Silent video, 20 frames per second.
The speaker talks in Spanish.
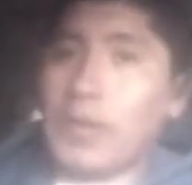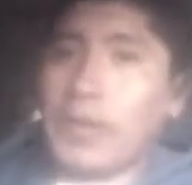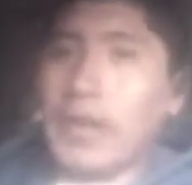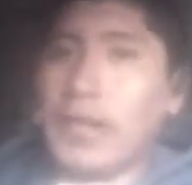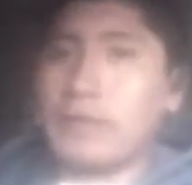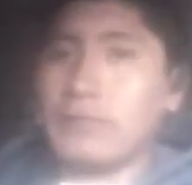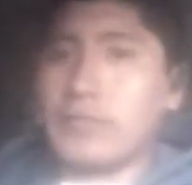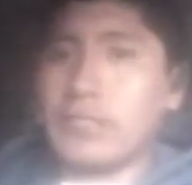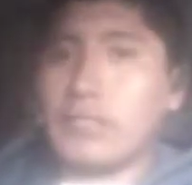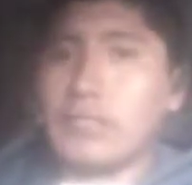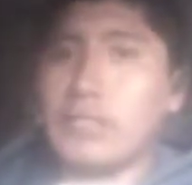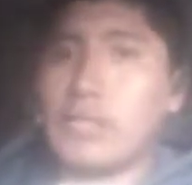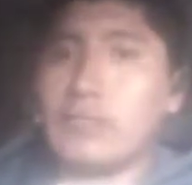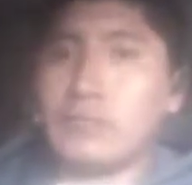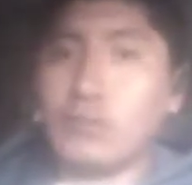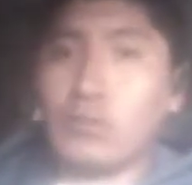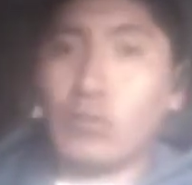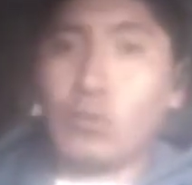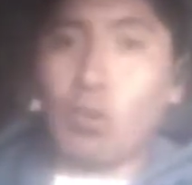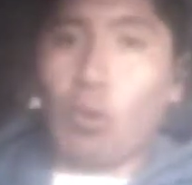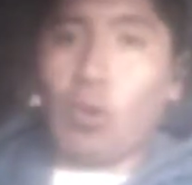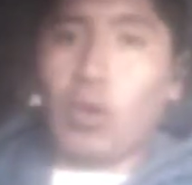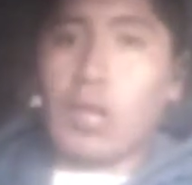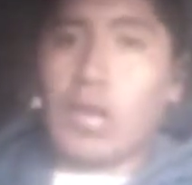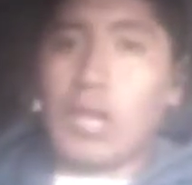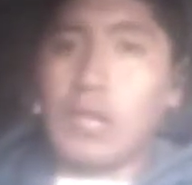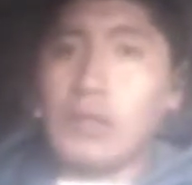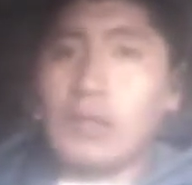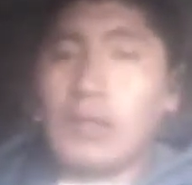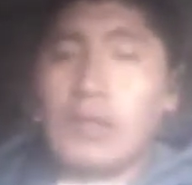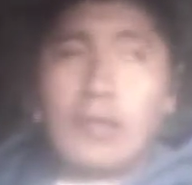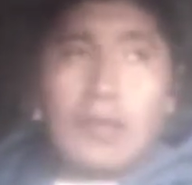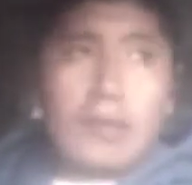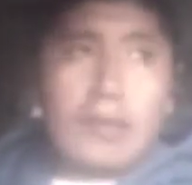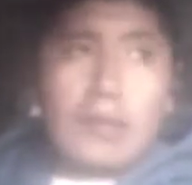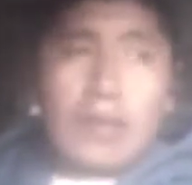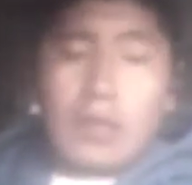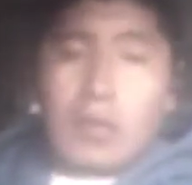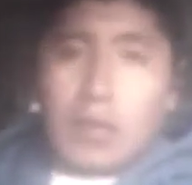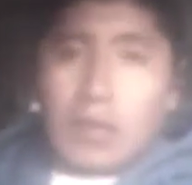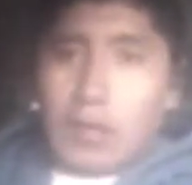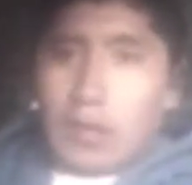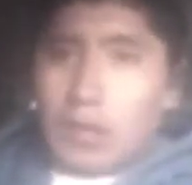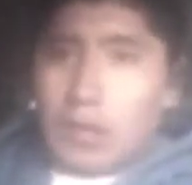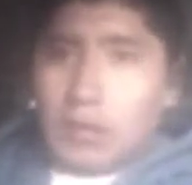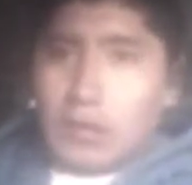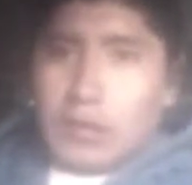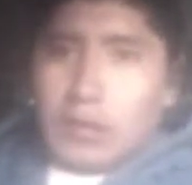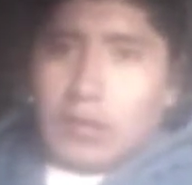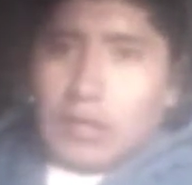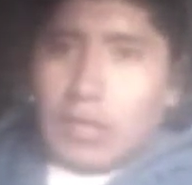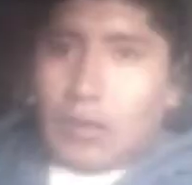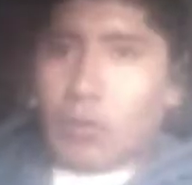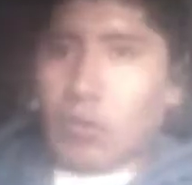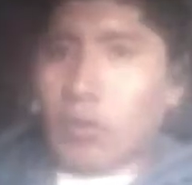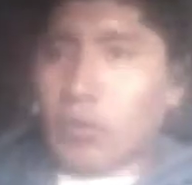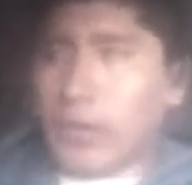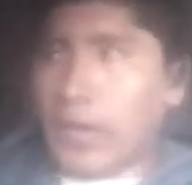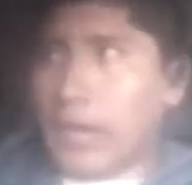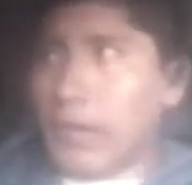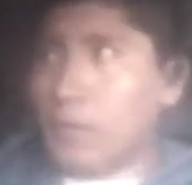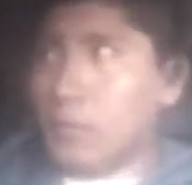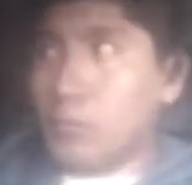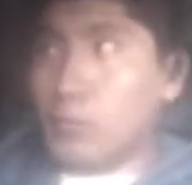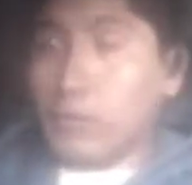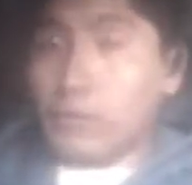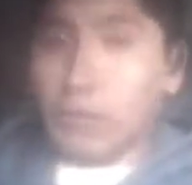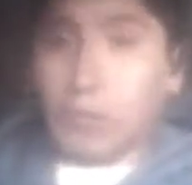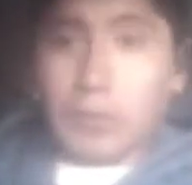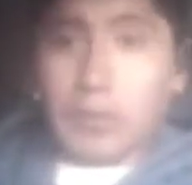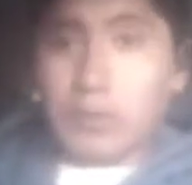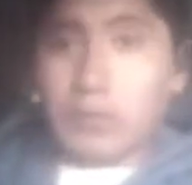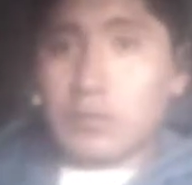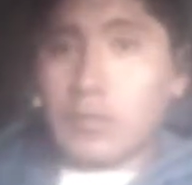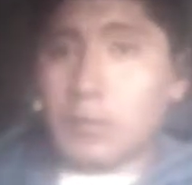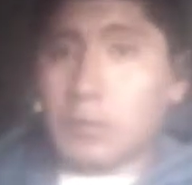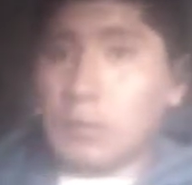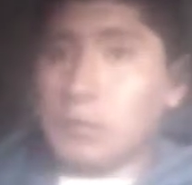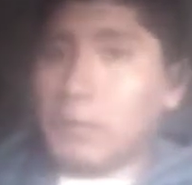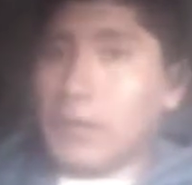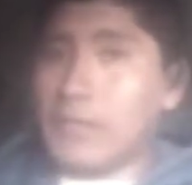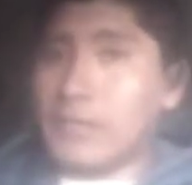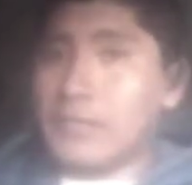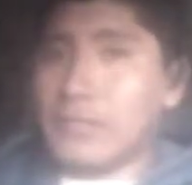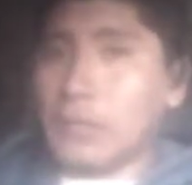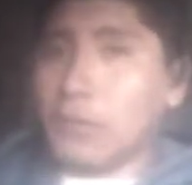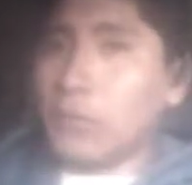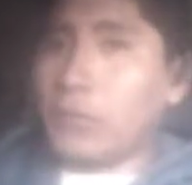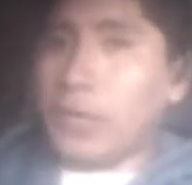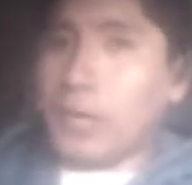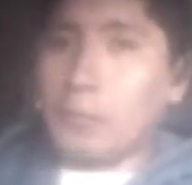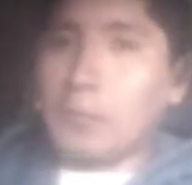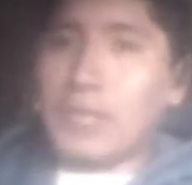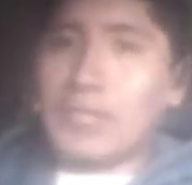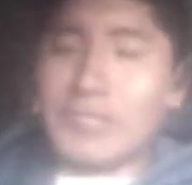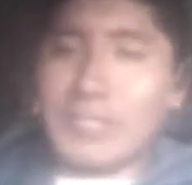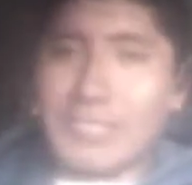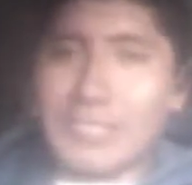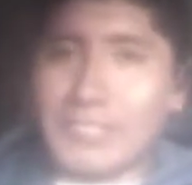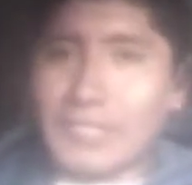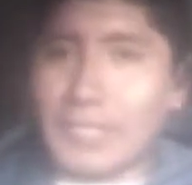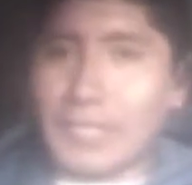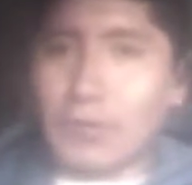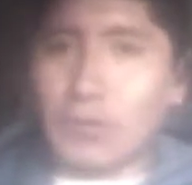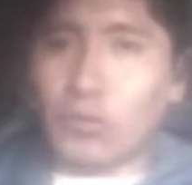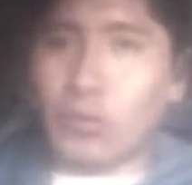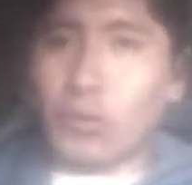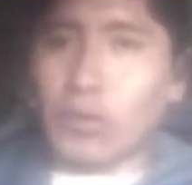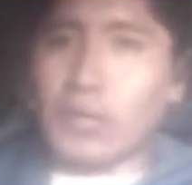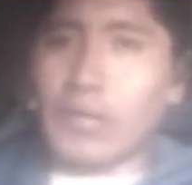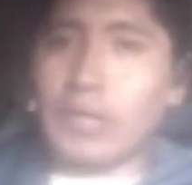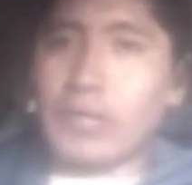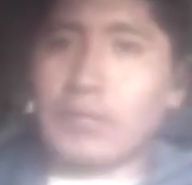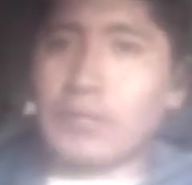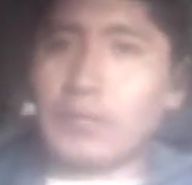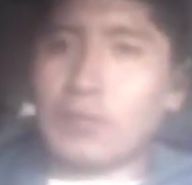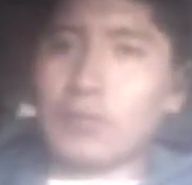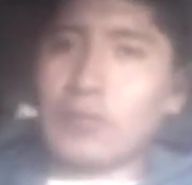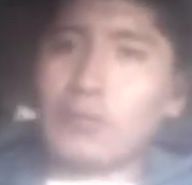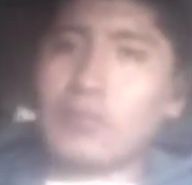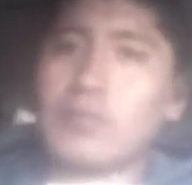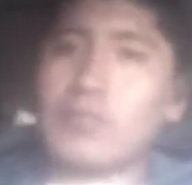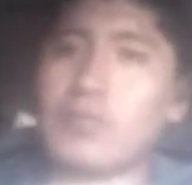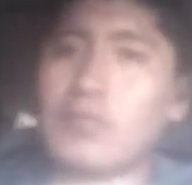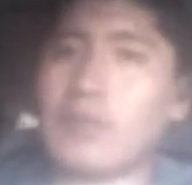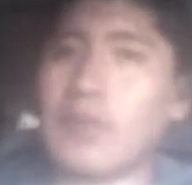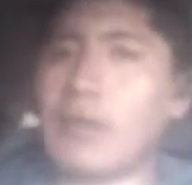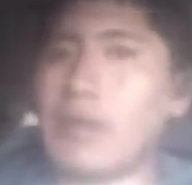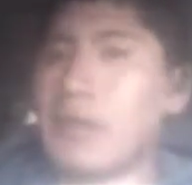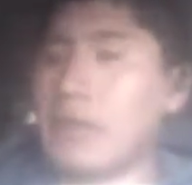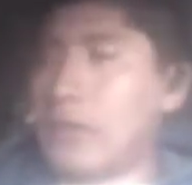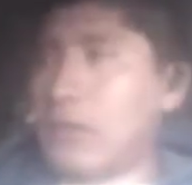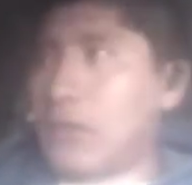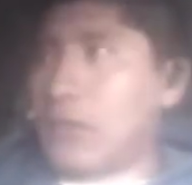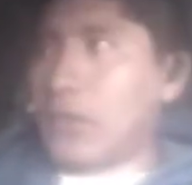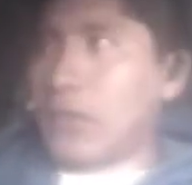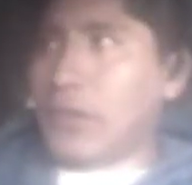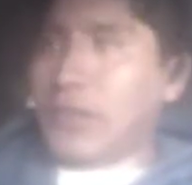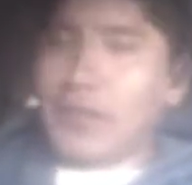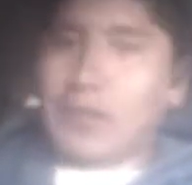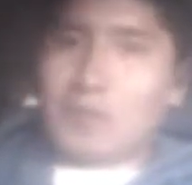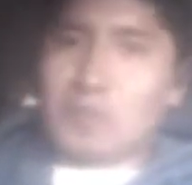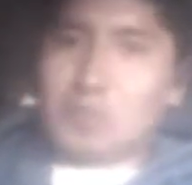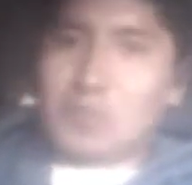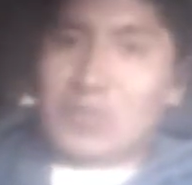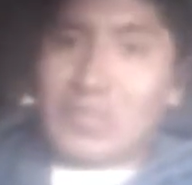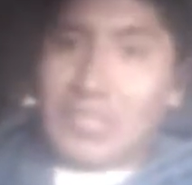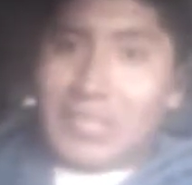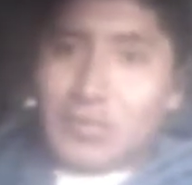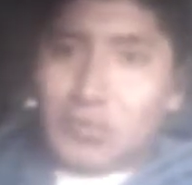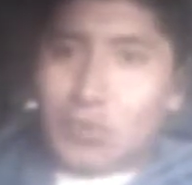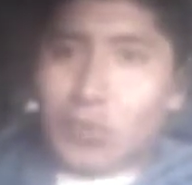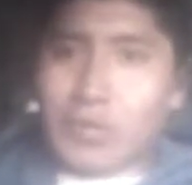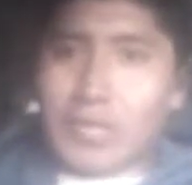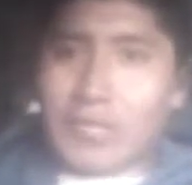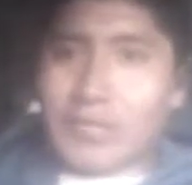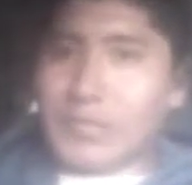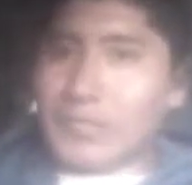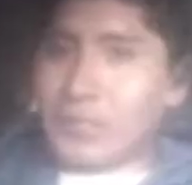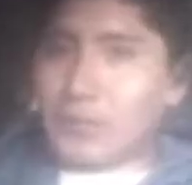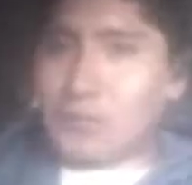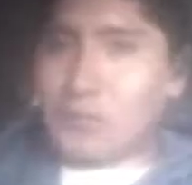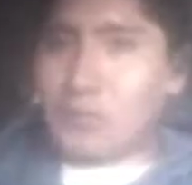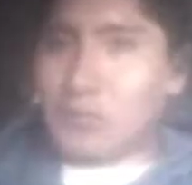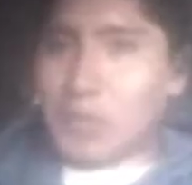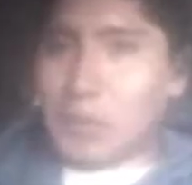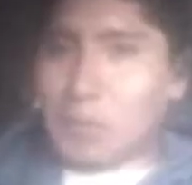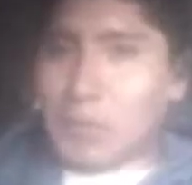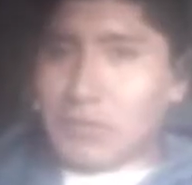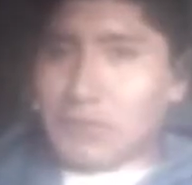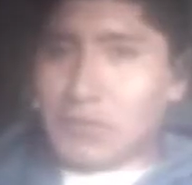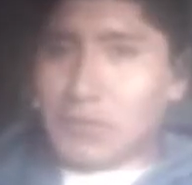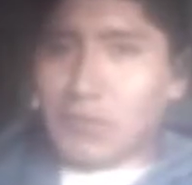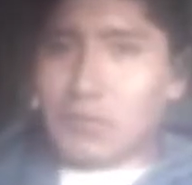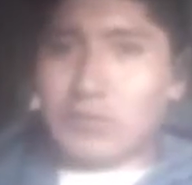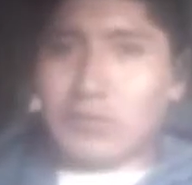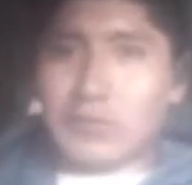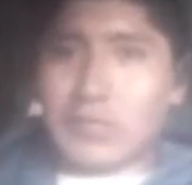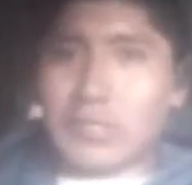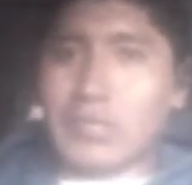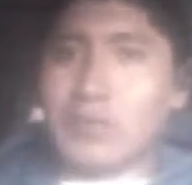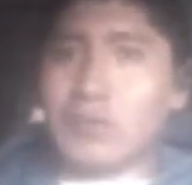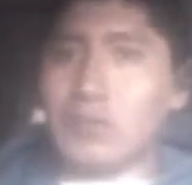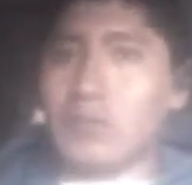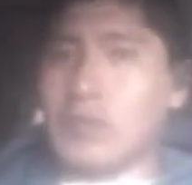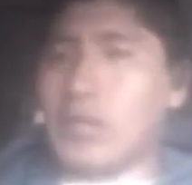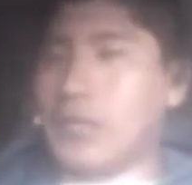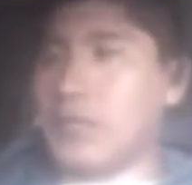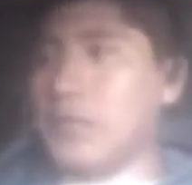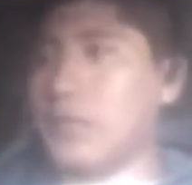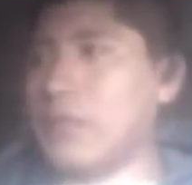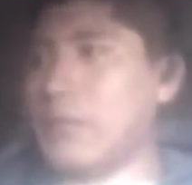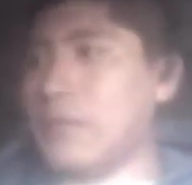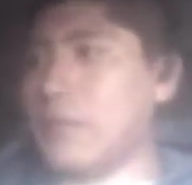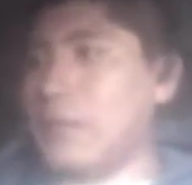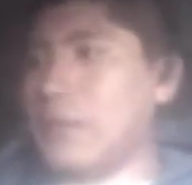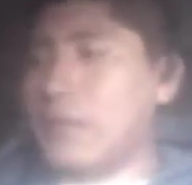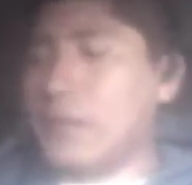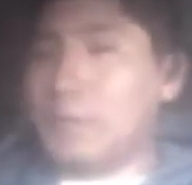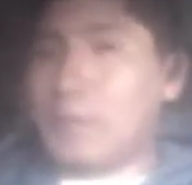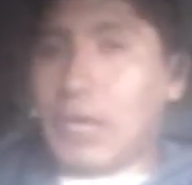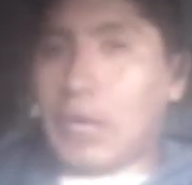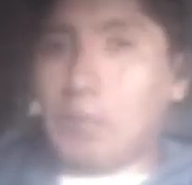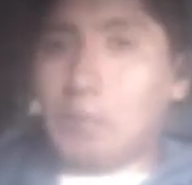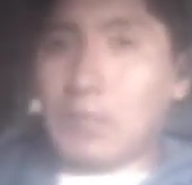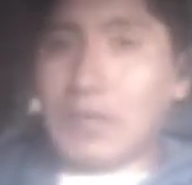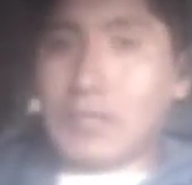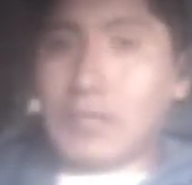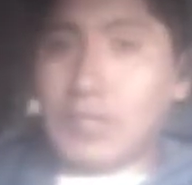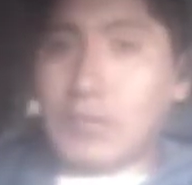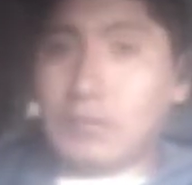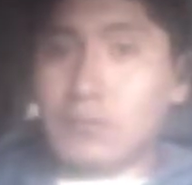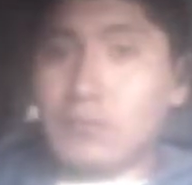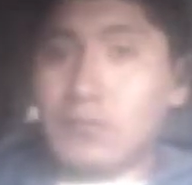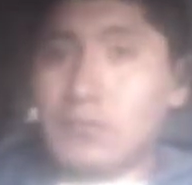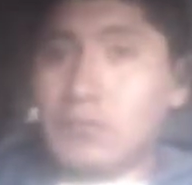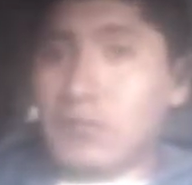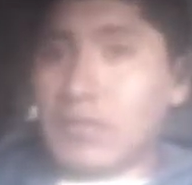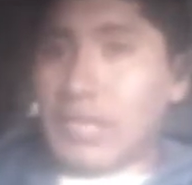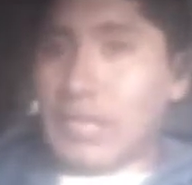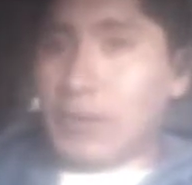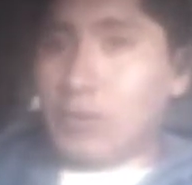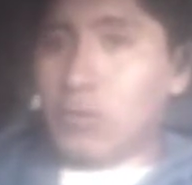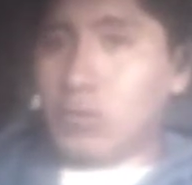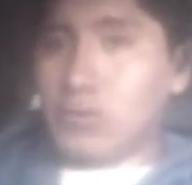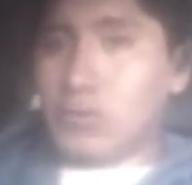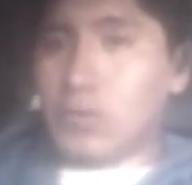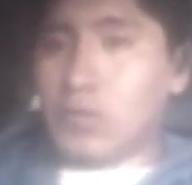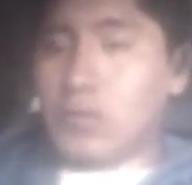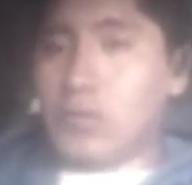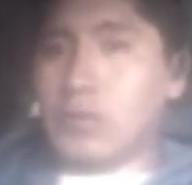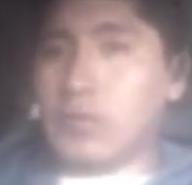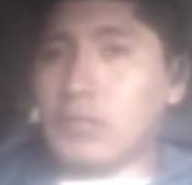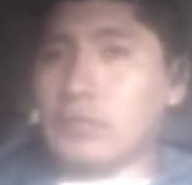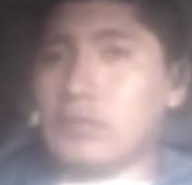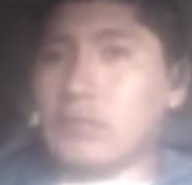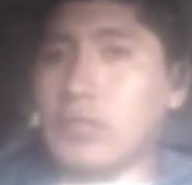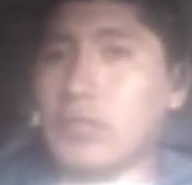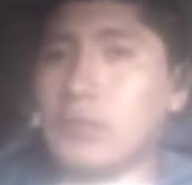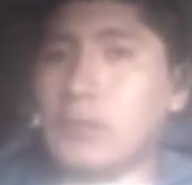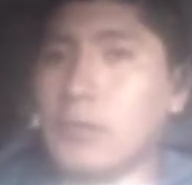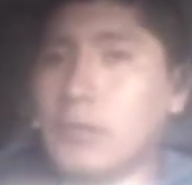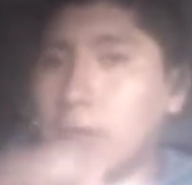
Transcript: para rentar un local, eh, te cobran, por lo menos en mi país, te cobran más de 100 dólares. Entonces, eh, 10 dólares es una inversión ridícula para empezar un negocio en Internet.